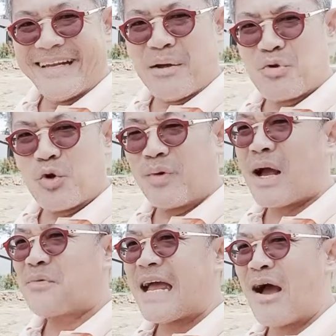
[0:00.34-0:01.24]
ท่านผู้ชมค
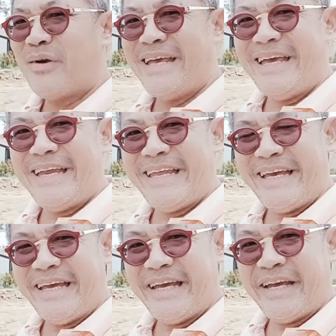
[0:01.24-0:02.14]
รับเช้านี้
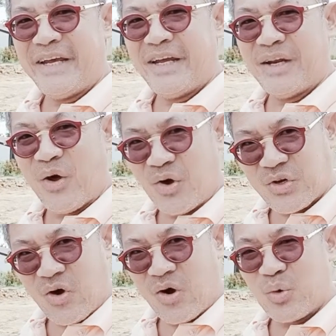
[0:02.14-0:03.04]
ที่หนอง
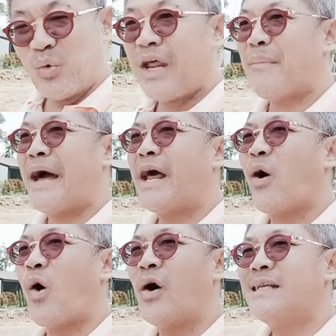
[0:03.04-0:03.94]
จอกกรุงเทพมหาน
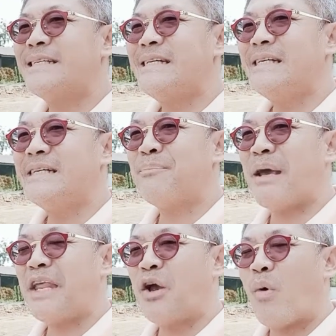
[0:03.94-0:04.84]
คร ซึ่ง
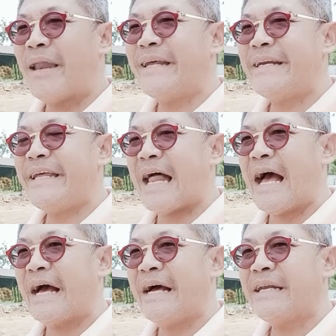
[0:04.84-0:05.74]
เป็นอีกวันหนึ่งที่ทา
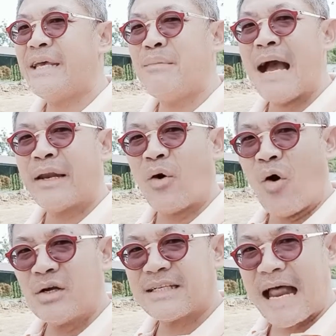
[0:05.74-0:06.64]
งทีมงานขอ
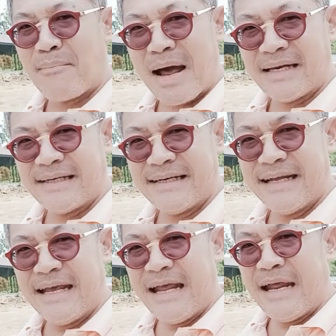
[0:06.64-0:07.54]
งสถาบัน
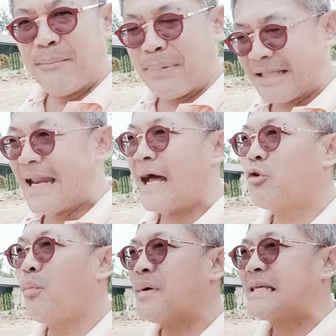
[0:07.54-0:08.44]
พัฒนา
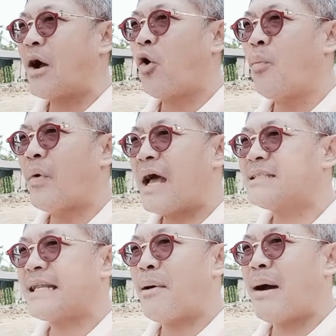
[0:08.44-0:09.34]
ทุนประสังคม และ
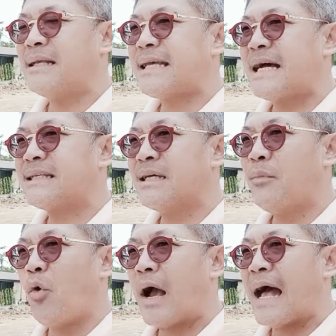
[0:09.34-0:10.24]
สถาบันสร้างเสริม
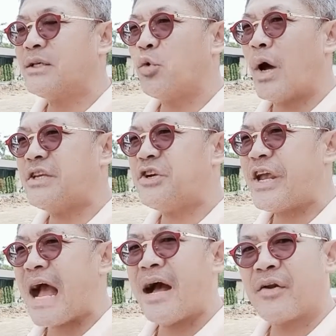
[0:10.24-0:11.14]
องค์การสู่อริ
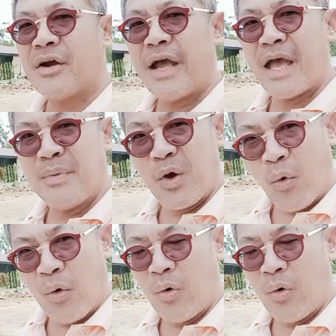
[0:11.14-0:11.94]
ยะ หรือ ABO